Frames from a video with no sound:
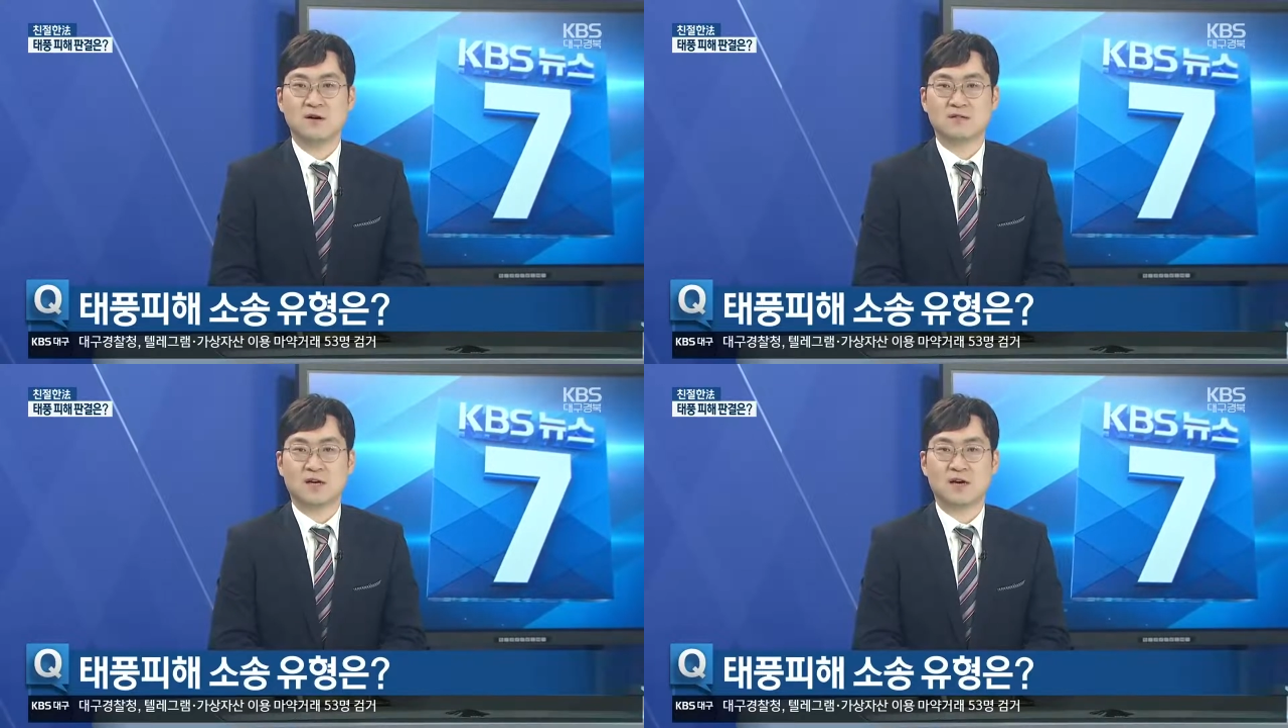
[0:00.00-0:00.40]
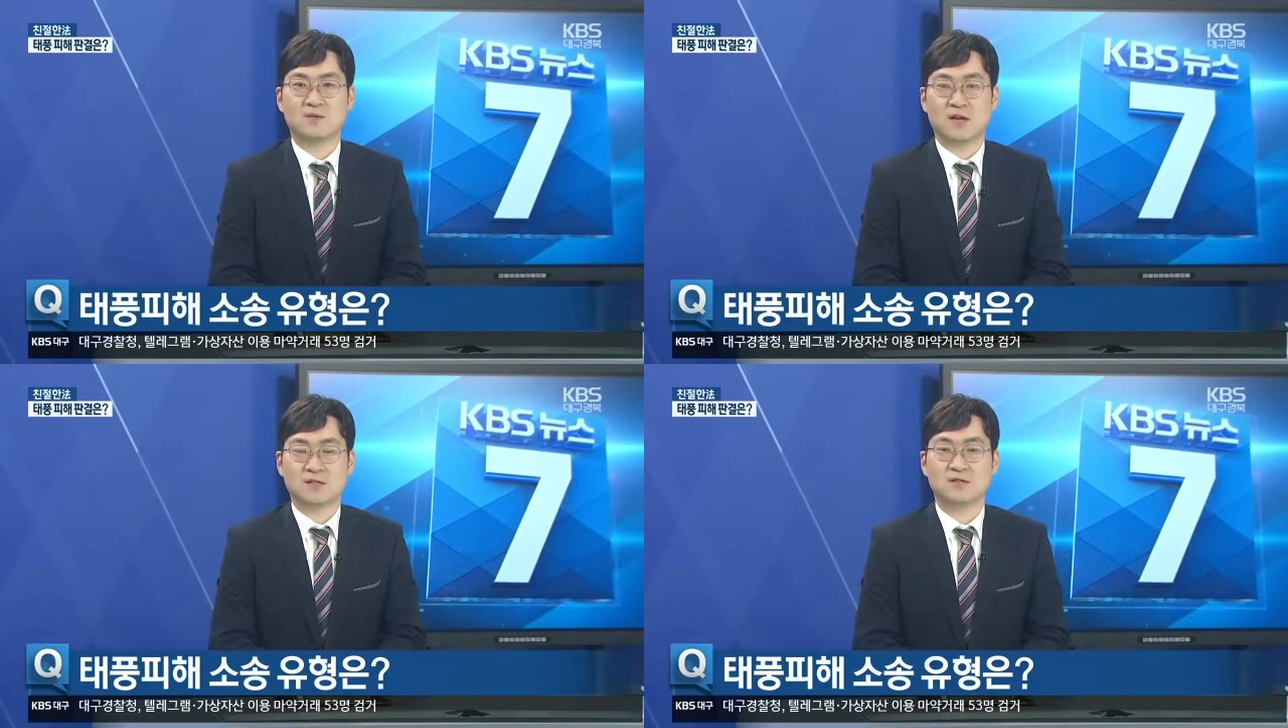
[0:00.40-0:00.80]

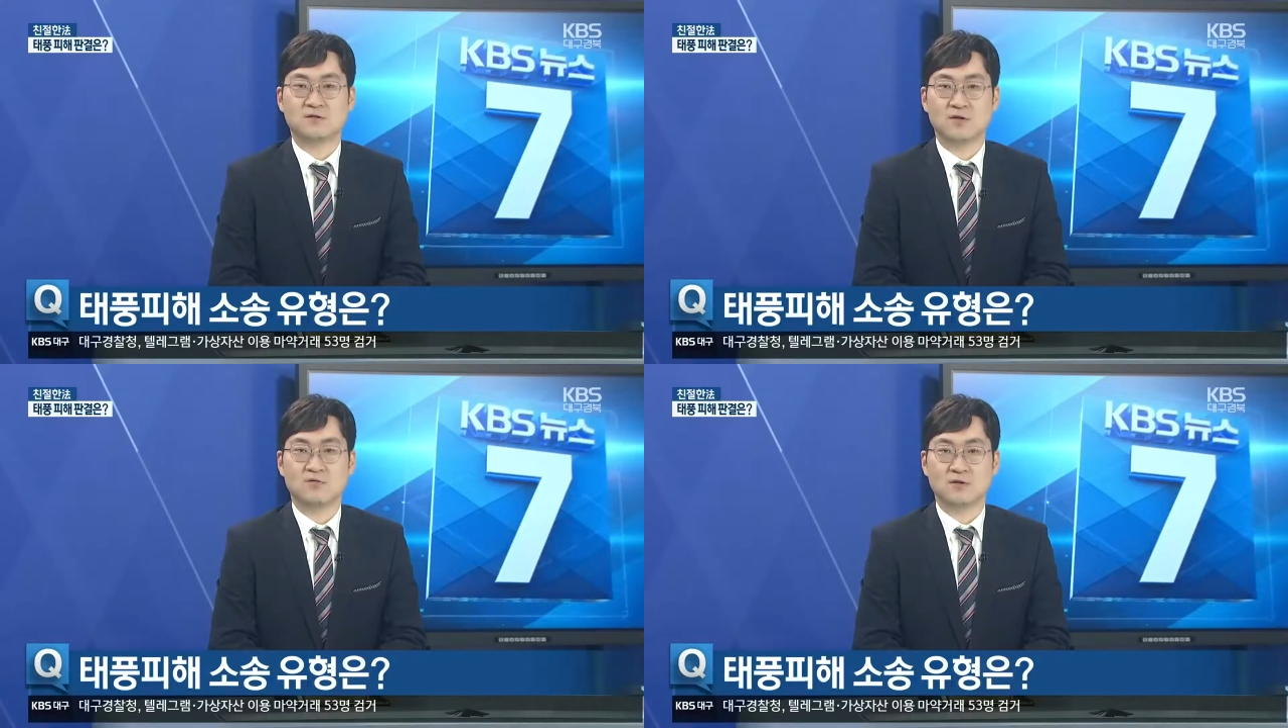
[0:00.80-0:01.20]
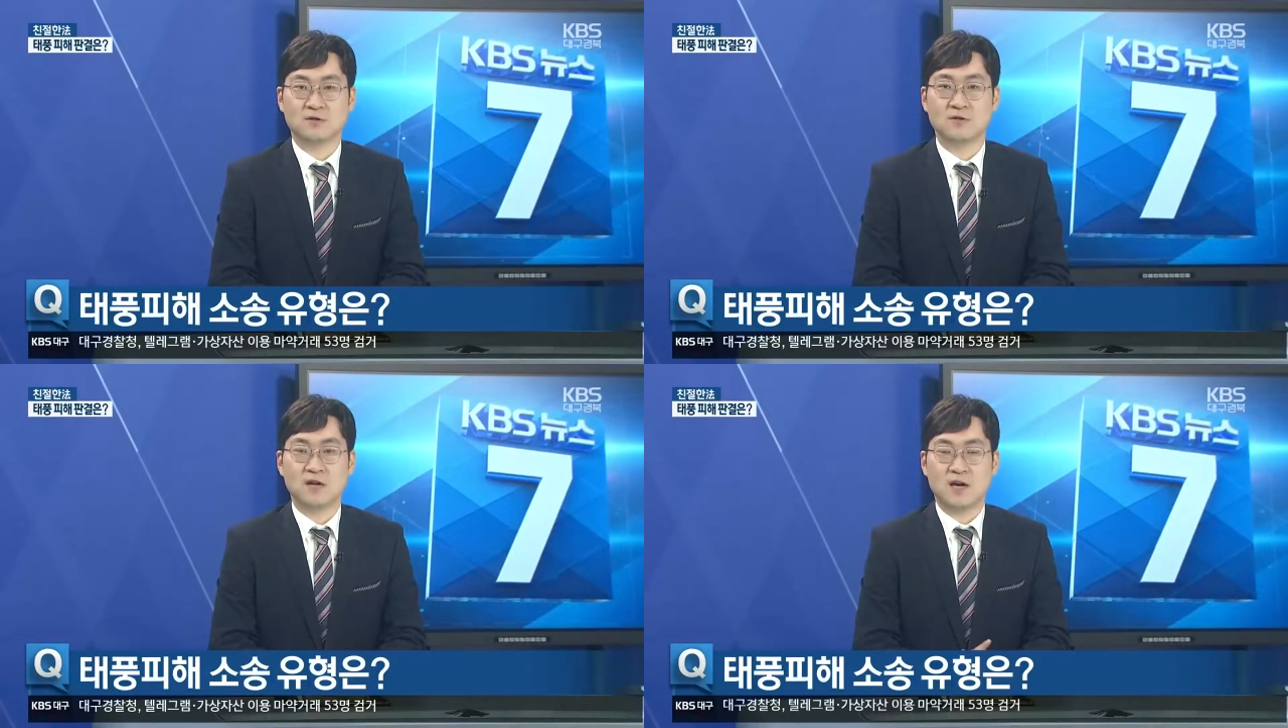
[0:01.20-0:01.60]
사람이 다치는 경우
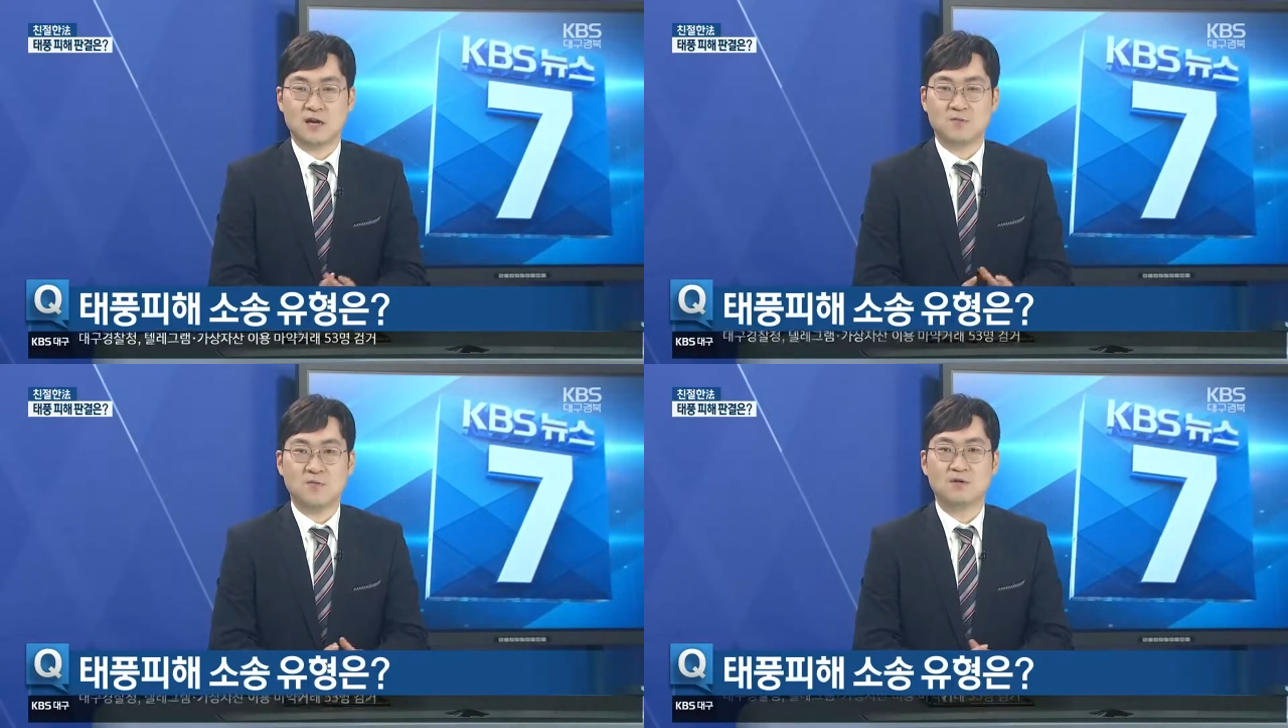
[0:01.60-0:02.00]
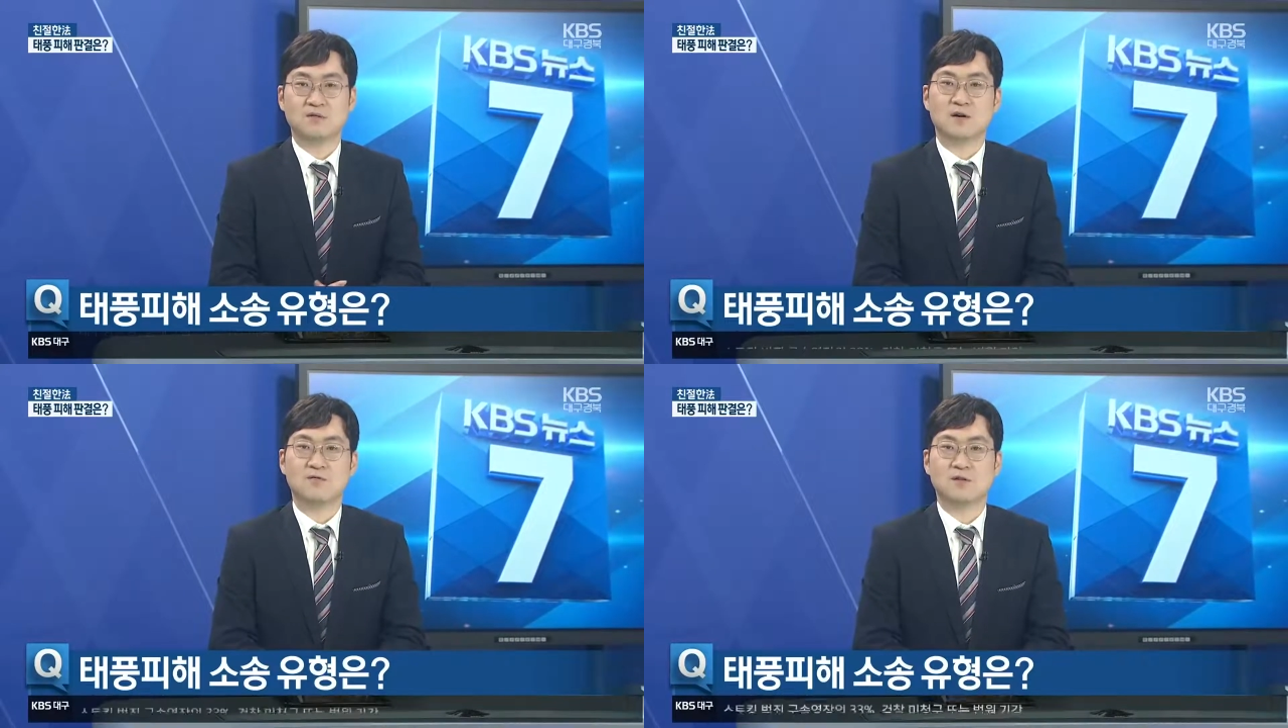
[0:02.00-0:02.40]
등
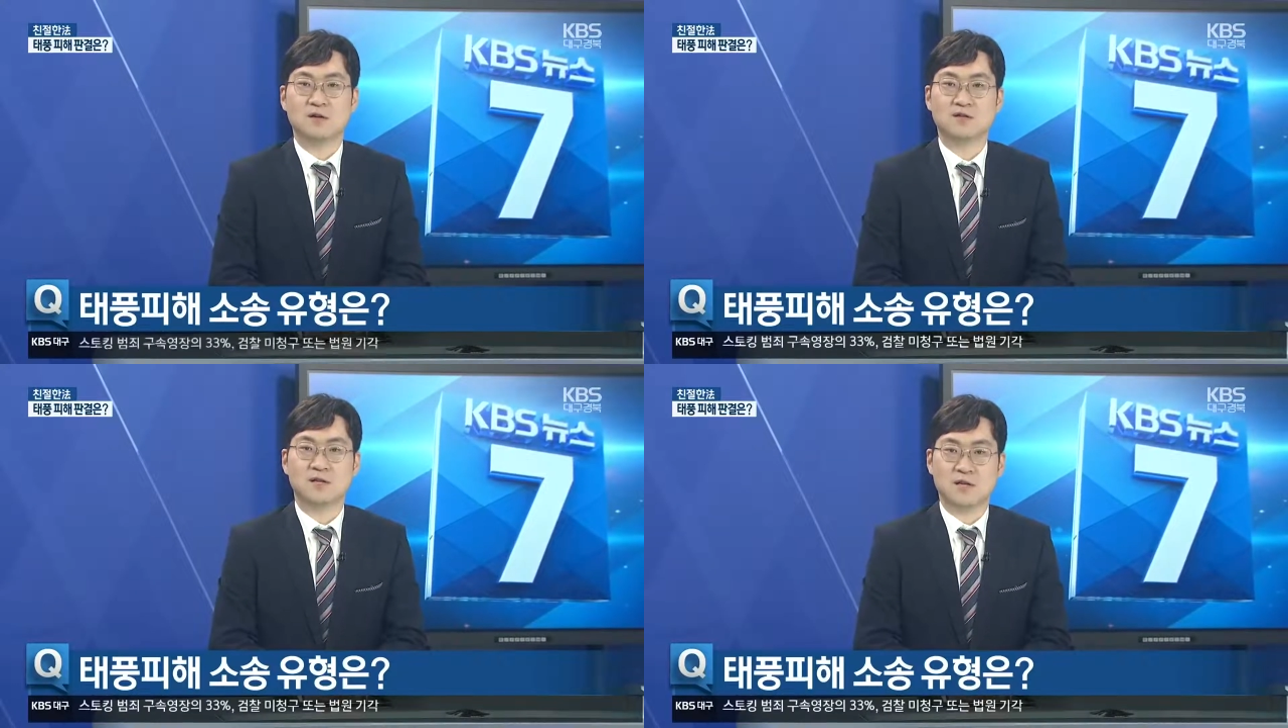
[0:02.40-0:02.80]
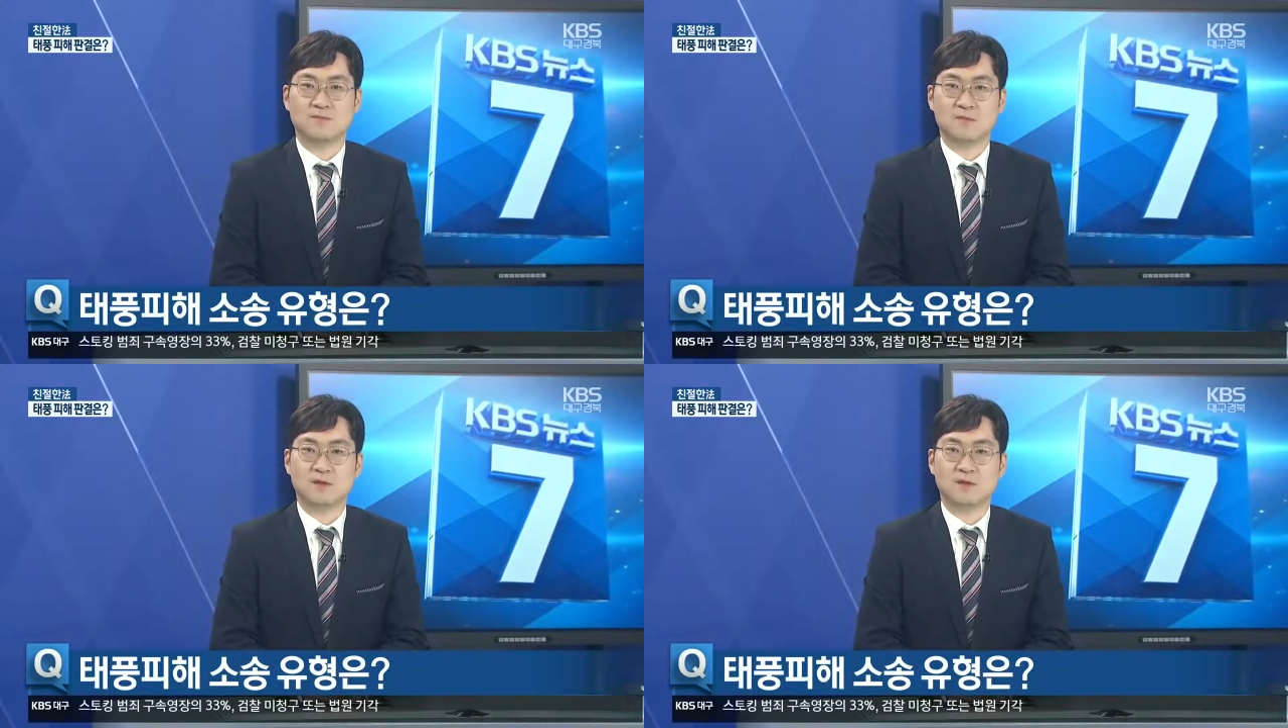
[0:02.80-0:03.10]
인명사고에 대한 책임,